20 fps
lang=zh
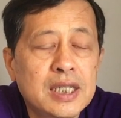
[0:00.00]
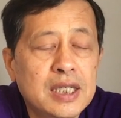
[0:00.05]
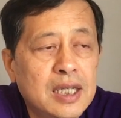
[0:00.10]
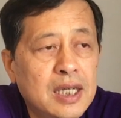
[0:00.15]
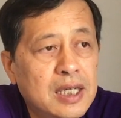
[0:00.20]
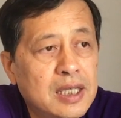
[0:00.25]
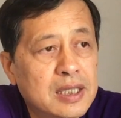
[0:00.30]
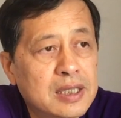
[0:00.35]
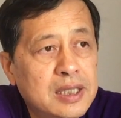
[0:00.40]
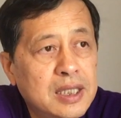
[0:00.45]

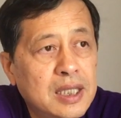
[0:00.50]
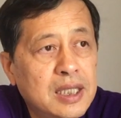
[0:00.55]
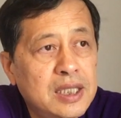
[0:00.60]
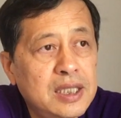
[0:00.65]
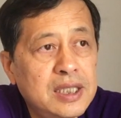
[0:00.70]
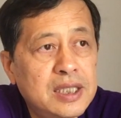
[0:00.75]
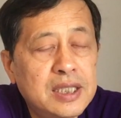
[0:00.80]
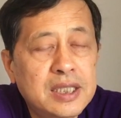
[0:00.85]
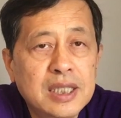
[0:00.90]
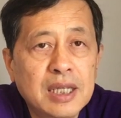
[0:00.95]
啊，这个
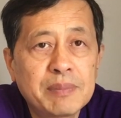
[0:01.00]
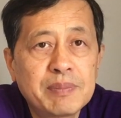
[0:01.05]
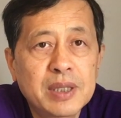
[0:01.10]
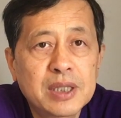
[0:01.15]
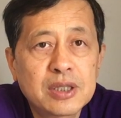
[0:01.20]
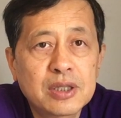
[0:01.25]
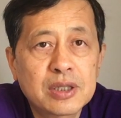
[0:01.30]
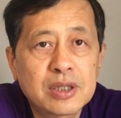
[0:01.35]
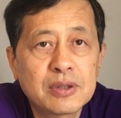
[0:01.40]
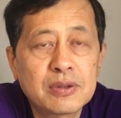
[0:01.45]
一级战备
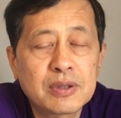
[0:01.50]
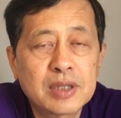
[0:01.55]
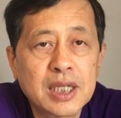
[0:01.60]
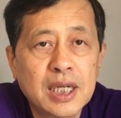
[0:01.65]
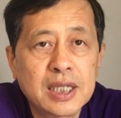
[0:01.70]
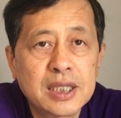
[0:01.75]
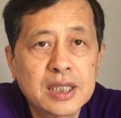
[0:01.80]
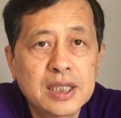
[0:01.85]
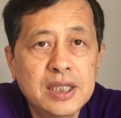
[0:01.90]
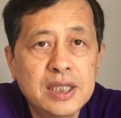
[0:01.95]
就等于
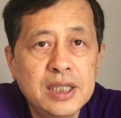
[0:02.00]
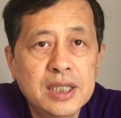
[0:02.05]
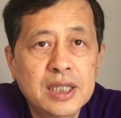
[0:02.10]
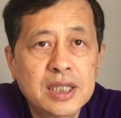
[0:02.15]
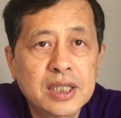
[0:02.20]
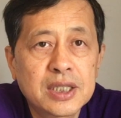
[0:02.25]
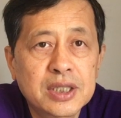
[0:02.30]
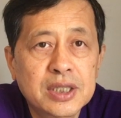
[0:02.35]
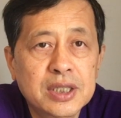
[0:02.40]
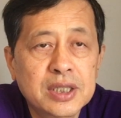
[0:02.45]
它的一
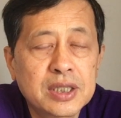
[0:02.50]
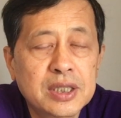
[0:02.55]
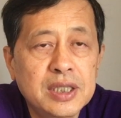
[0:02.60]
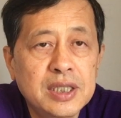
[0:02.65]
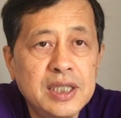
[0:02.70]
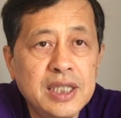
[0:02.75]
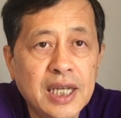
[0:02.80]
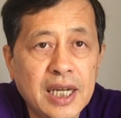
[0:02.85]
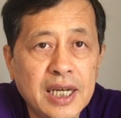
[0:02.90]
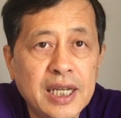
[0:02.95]
个是
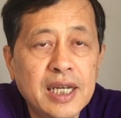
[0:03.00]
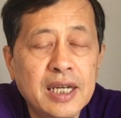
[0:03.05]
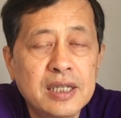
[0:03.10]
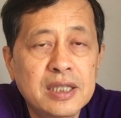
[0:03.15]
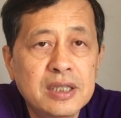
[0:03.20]
演练，